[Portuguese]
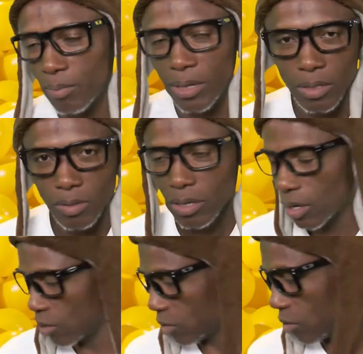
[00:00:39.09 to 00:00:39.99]
Mas tem uns
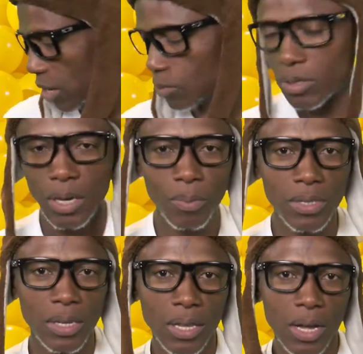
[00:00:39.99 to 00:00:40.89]
canal que não dá pra você
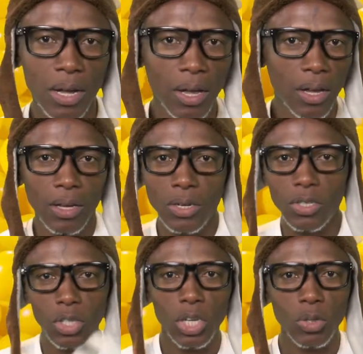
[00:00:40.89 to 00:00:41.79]
representar
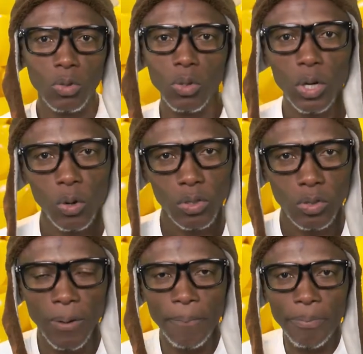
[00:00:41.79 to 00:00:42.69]
direito no negócio.